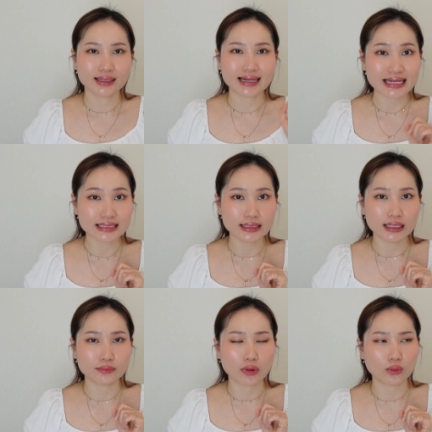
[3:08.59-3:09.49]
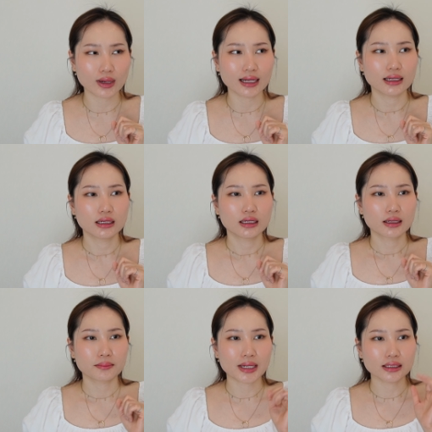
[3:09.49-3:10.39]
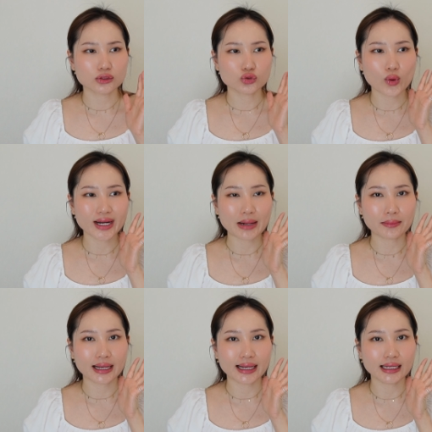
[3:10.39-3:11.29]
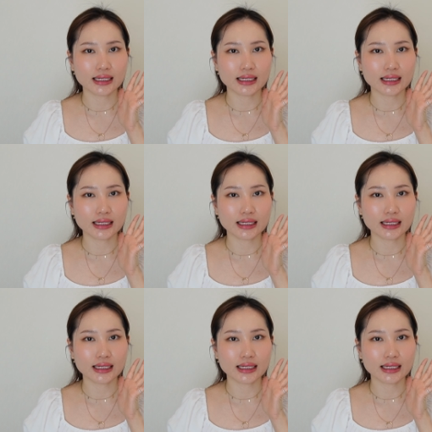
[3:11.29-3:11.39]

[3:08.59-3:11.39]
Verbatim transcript: น่าฉีดเพราะว่ามันช่วยทำให้